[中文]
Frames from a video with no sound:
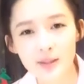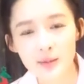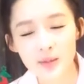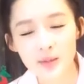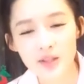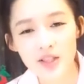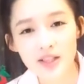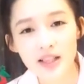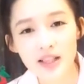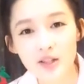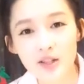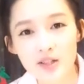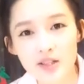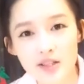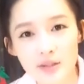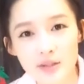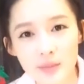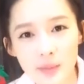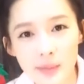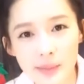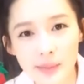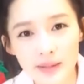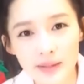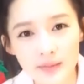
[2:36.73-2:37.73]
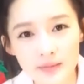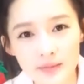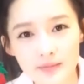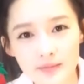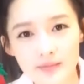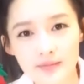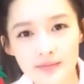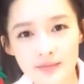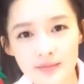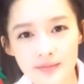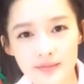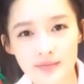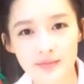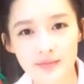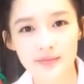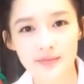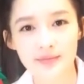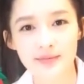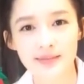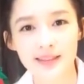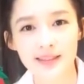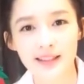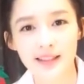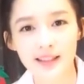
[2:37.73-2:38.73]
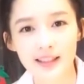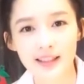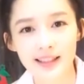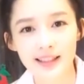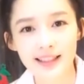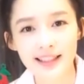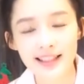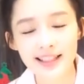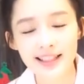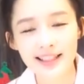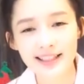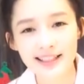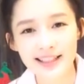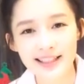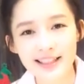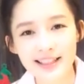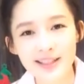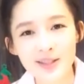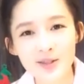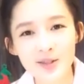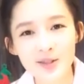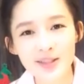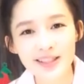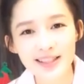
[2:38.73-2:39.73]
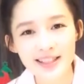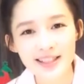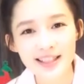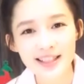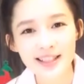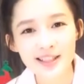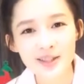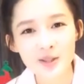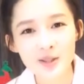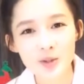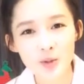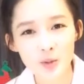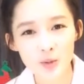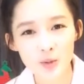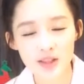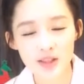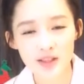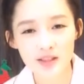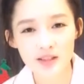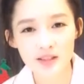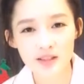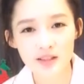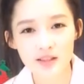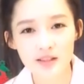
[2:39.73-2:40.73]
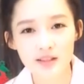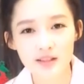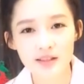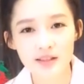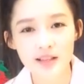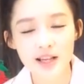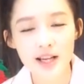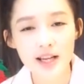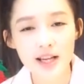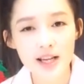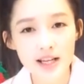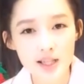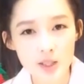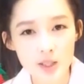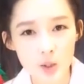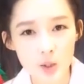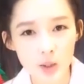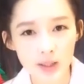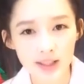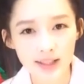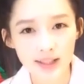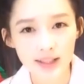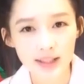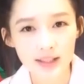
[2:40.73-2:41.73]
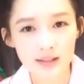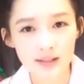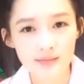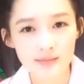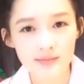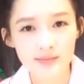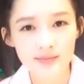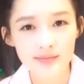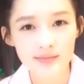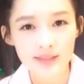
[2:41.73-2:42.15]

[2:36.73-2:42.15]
你们知道是什么吗？今天今天的主题是睡衣、